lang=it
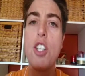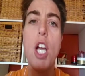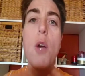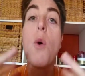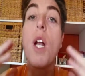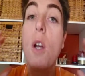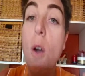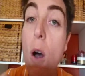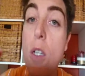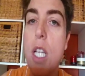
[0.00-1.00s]
c'è
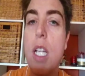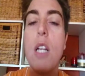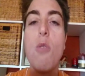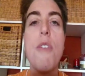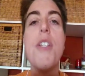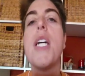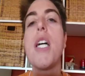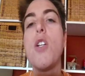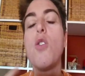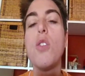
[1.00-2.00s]
qualcosa nella tua
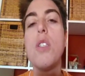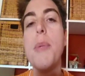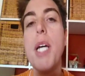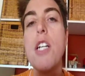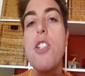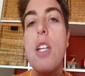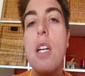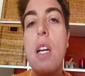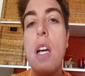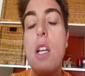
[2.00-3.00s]
vita che non ti piace,